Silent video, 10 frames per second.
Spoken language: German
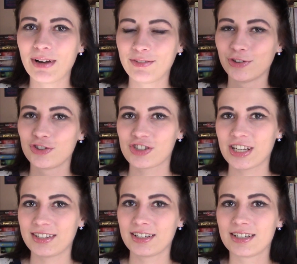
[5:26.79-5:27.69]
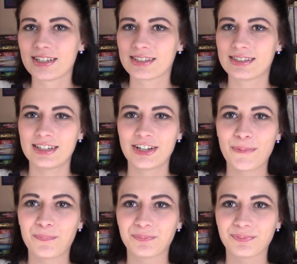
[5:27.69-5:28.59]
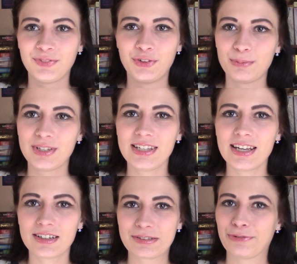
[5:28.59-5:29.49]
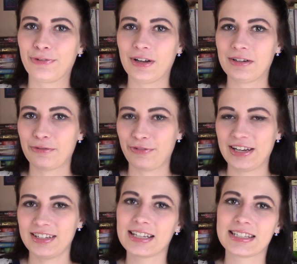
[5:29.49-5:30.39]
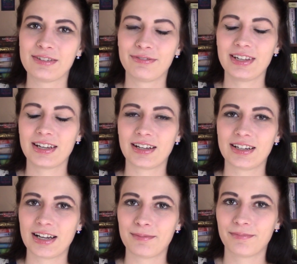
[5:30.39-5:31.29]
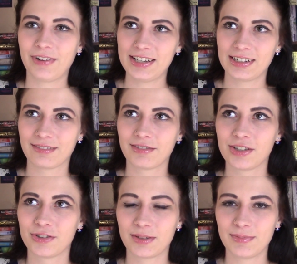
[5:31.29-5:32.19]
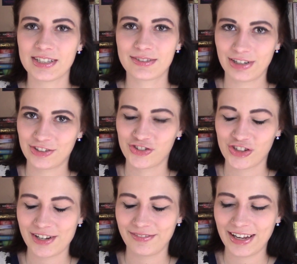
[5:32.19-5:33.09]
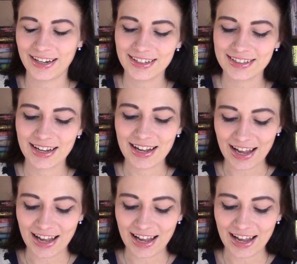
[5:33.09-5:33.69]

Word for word: Mein Wunschzettel ist ähm, dominiert von Fantasy, wie ihr in einem weiteren Video demnächst feststellen werdet.